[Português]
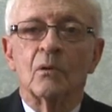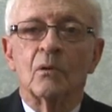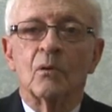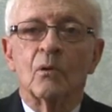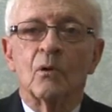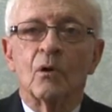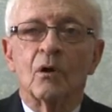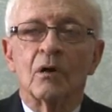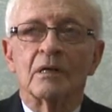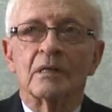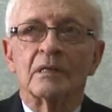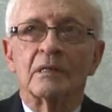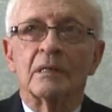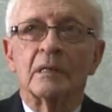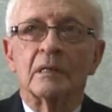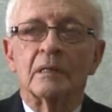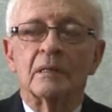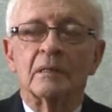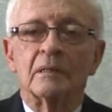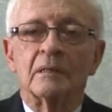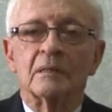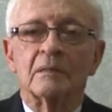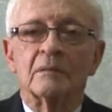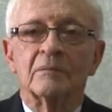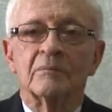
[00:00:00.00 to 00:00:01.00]
Corta
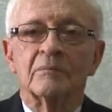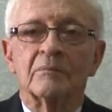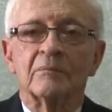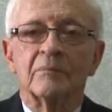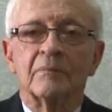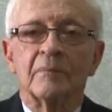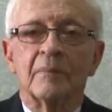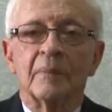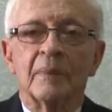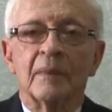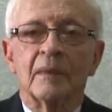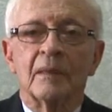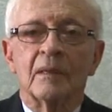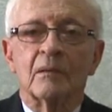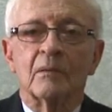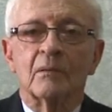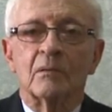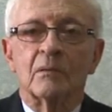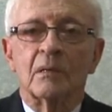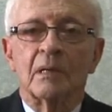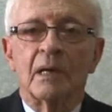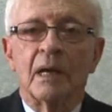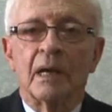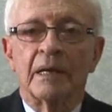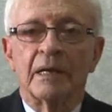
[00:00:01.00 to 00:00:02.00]

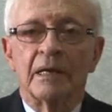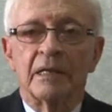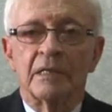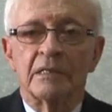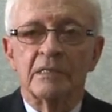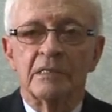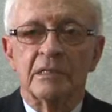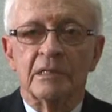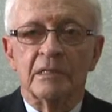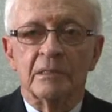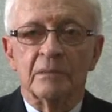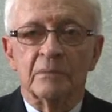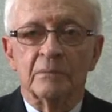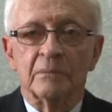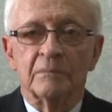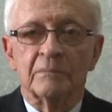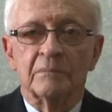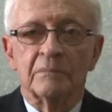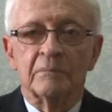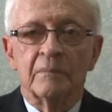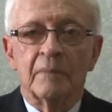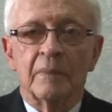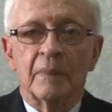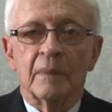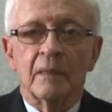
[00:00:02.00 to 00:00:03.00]
Claretiano.
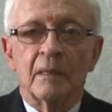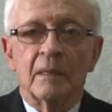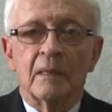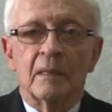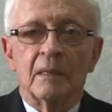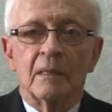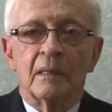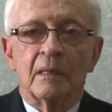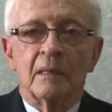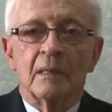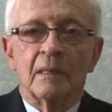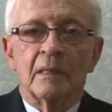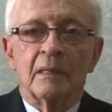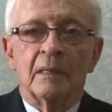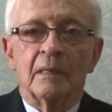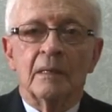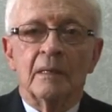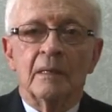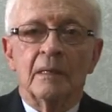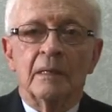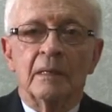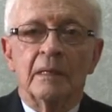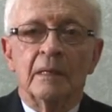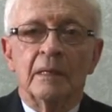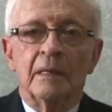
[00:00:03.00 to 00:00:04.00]

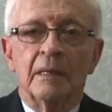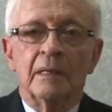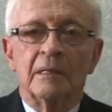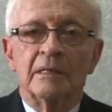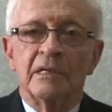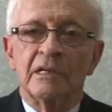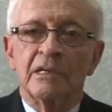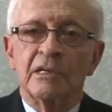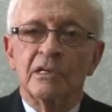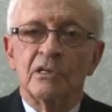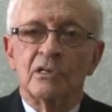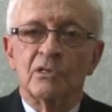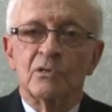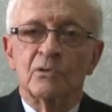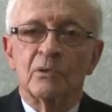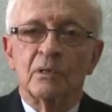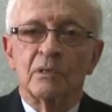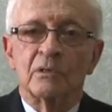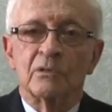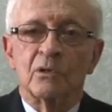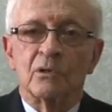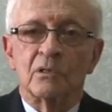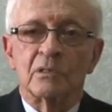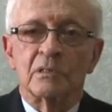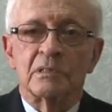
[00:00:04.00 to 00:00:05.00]
Ele dirigiu
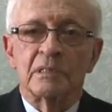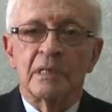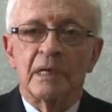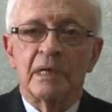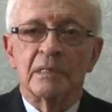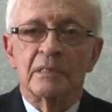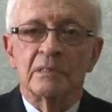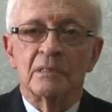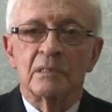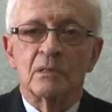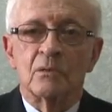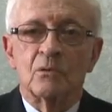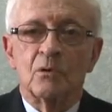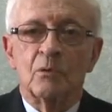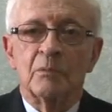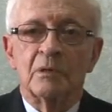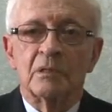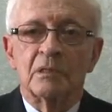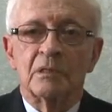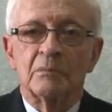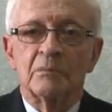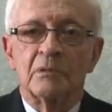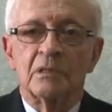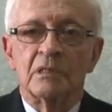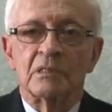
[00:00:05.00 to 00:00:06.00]
a diocese
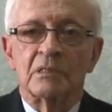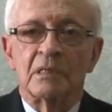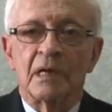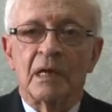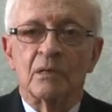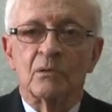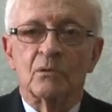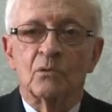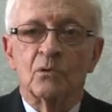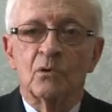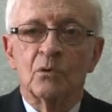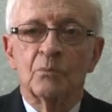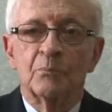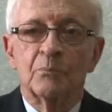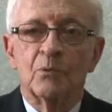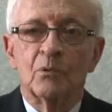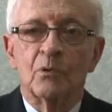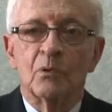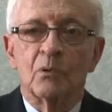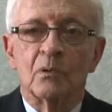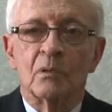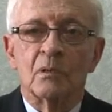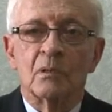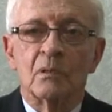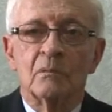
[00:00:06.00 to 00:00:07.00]
como administrador
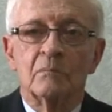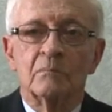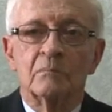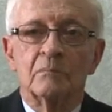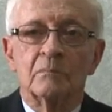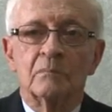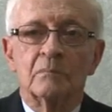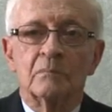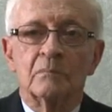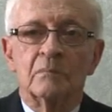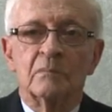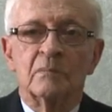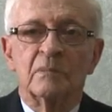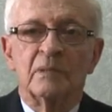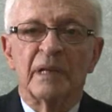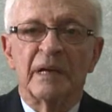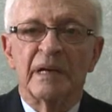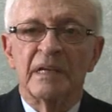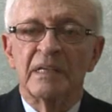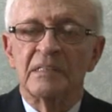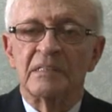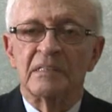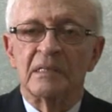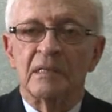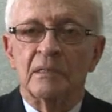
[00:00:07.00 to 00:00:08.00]
por
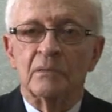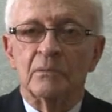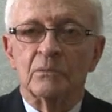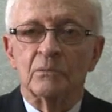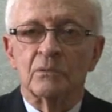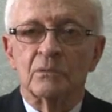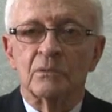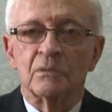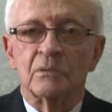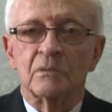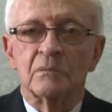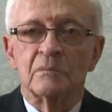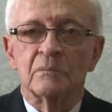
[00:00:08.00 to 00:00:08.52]
três anos.